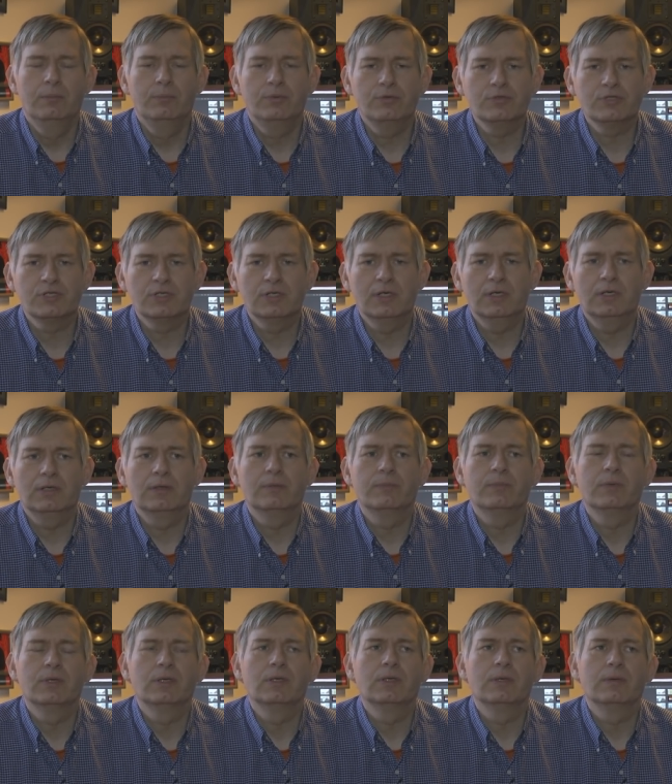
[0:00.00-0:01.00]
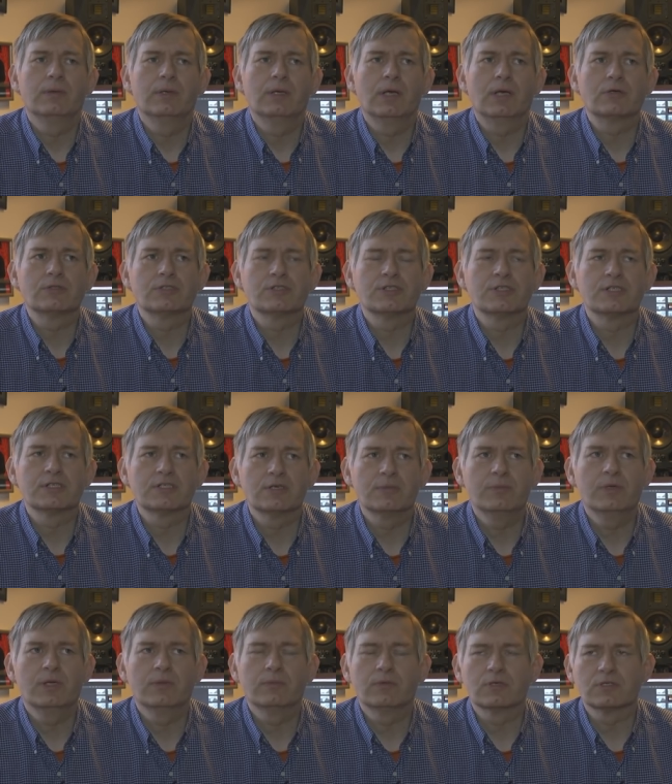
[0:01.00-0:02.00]
Później y, ja oczywiście
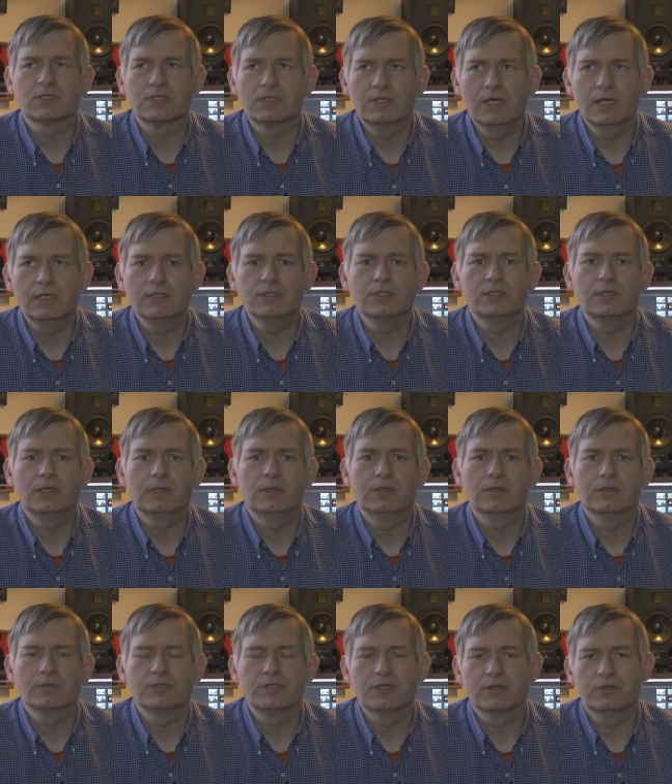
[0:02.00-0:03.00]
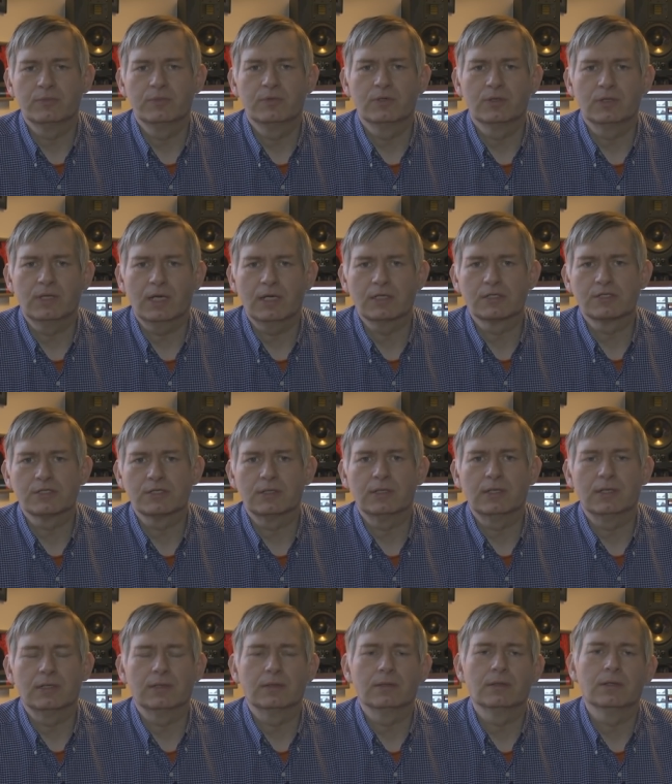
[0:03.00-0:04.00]
zrobiłem to zdjęcie, to się odbyło tak, że
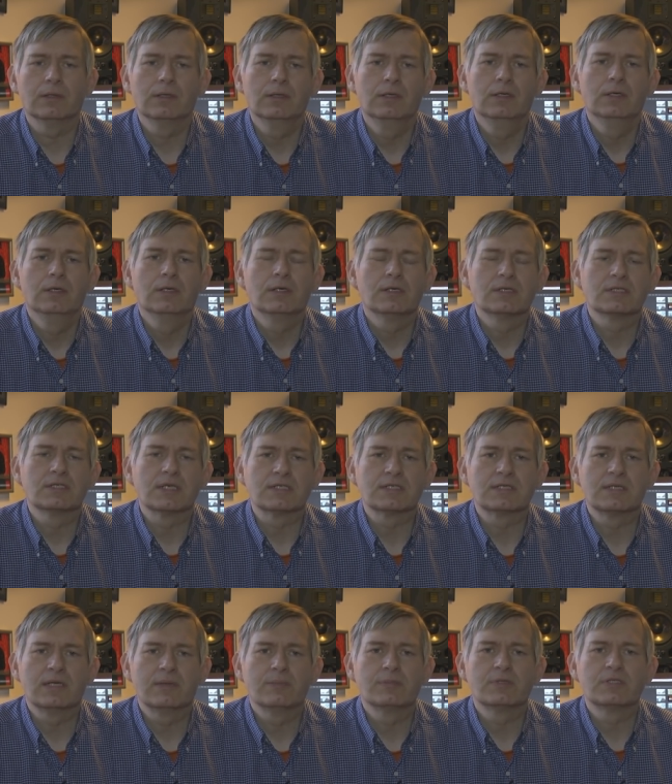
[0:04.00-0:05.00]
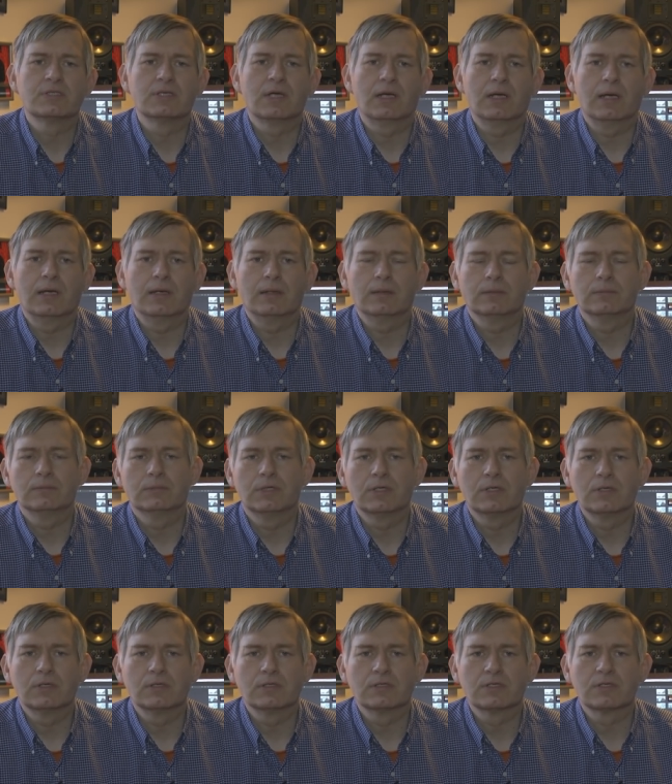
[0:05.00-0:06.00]
ten zastępca
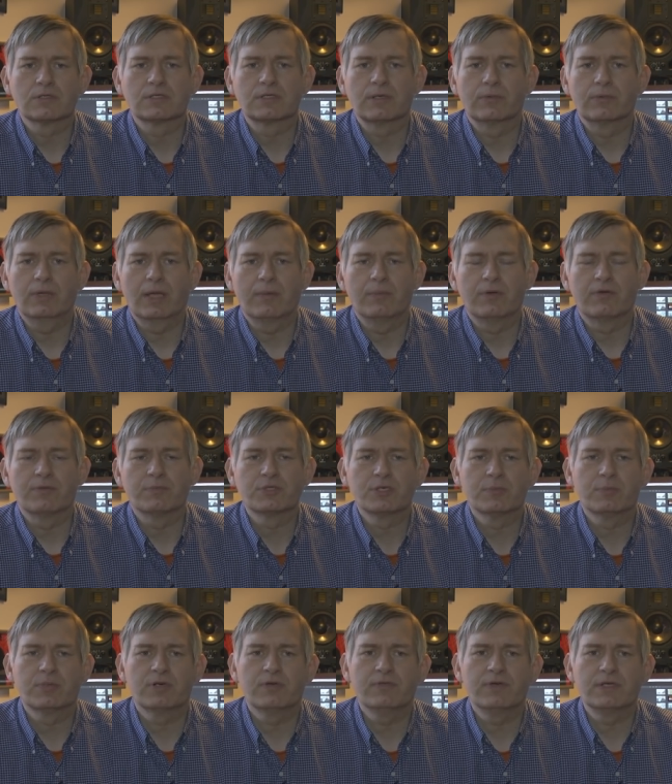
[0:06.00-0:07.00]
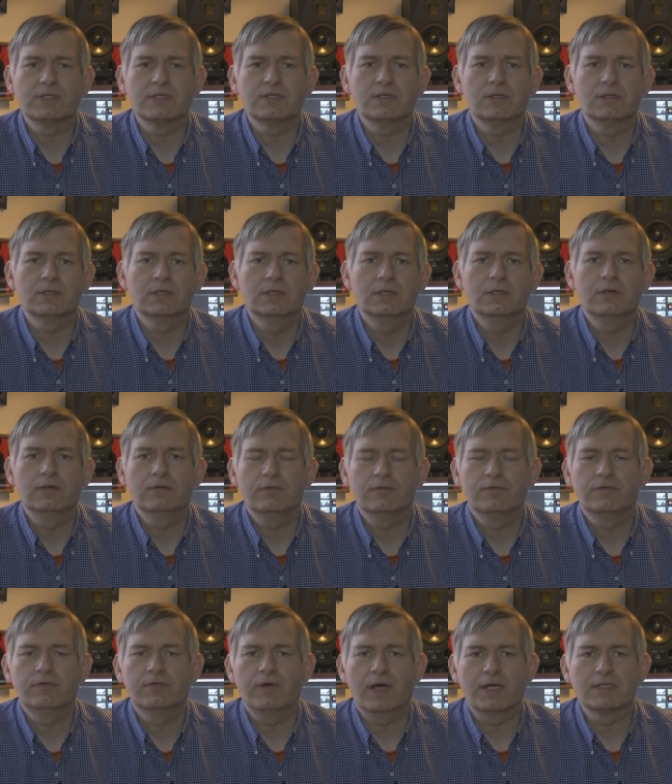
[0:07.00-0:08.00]
y, został najpierw przyprowadzony
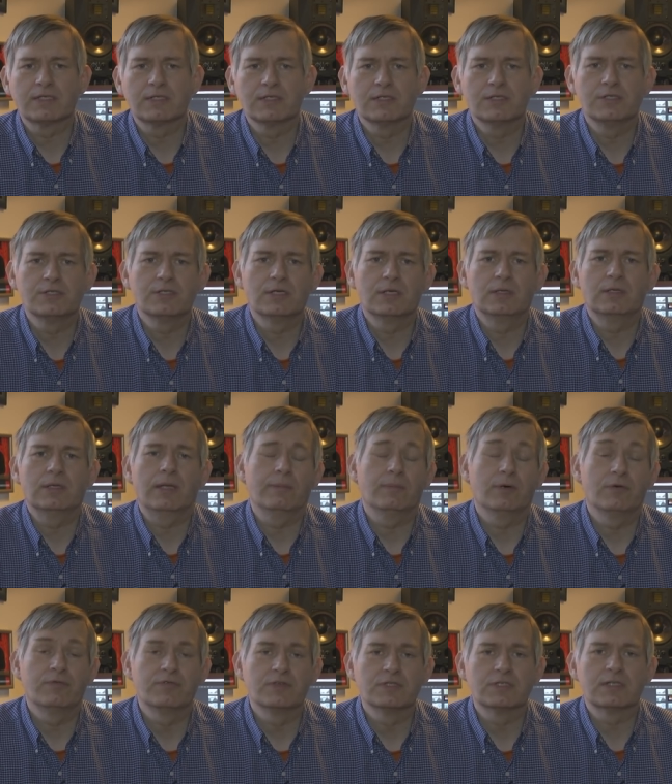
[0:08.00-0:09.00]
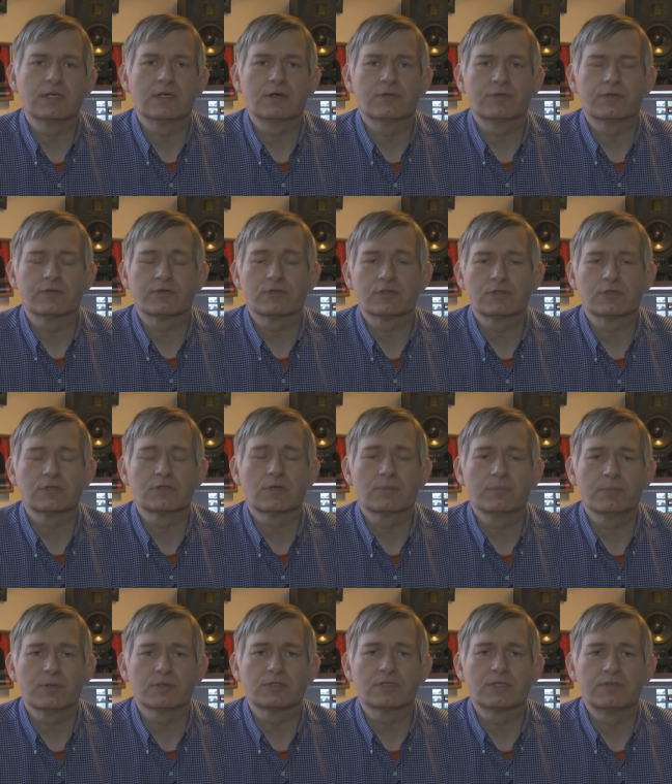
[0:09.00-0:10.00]
w asyście tam oficerów, to
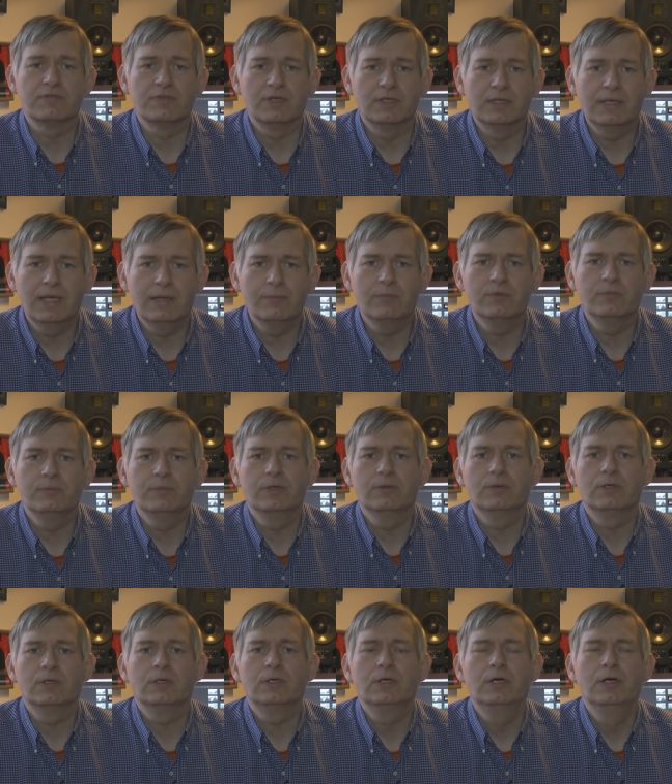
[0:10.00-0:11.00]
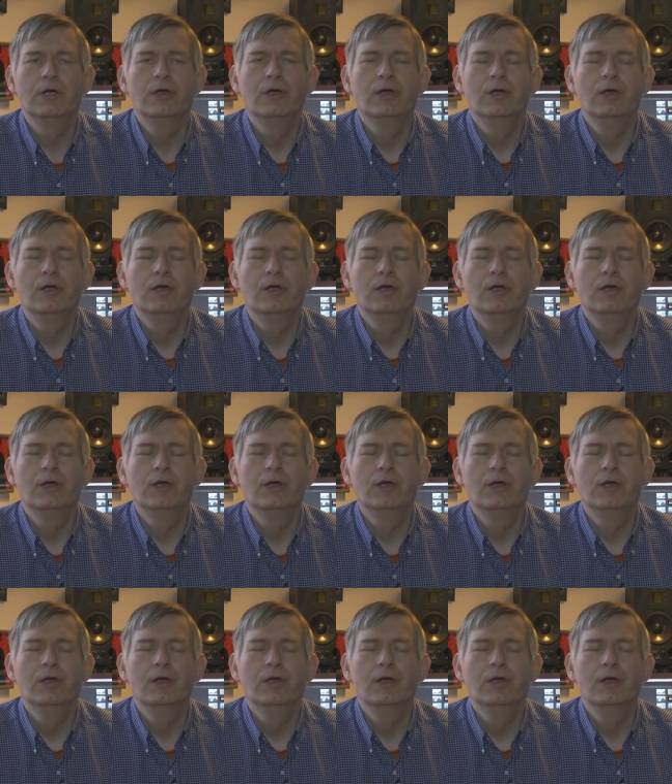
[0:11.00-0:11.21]
po cywilnemu było,